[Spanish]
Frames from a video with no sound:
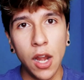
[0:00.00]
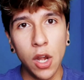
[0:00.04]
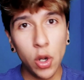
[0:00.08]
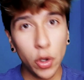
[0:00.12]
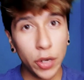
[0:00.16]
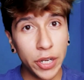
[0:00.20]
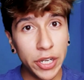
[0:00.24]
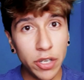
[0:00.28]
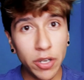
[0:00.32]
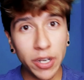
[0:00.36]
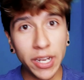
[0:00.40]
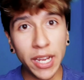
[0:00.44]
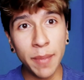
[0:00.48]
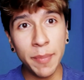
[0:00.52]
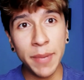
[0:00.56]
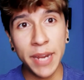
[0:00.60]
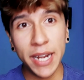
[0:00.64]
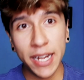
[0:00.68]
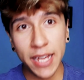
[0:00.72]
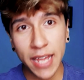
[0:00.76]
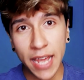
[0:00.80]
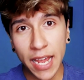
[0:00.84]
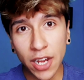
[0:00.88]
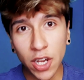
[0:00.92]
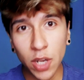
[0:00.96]
Lo que yo
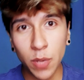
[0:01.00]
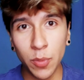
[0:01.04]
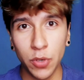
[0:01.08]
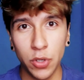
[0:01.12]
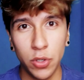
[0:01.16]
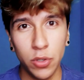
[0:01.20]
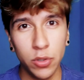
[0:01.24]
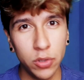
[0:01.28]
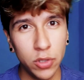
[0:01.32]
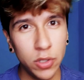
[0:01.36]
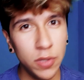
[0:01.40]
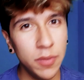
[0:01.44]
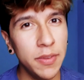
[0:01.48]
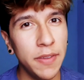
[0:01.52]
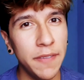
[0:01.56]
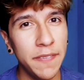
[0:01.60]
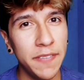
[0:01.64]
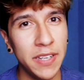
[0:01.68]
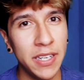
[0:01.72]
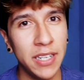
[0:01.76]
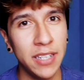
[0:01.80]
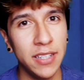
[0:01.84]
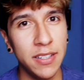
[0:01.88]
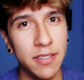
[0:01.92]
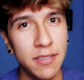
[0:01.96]
cambiaría como YouTube
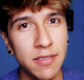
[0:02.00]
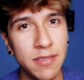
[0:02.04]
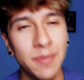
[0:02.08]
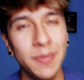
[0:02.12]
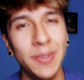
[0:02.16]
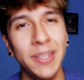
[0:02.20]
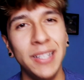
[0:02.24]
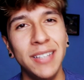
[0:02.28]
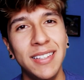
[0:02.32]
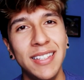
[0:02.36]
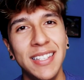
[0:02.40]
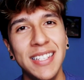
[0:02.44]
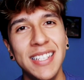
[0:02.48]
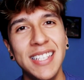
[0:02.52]
definitivamente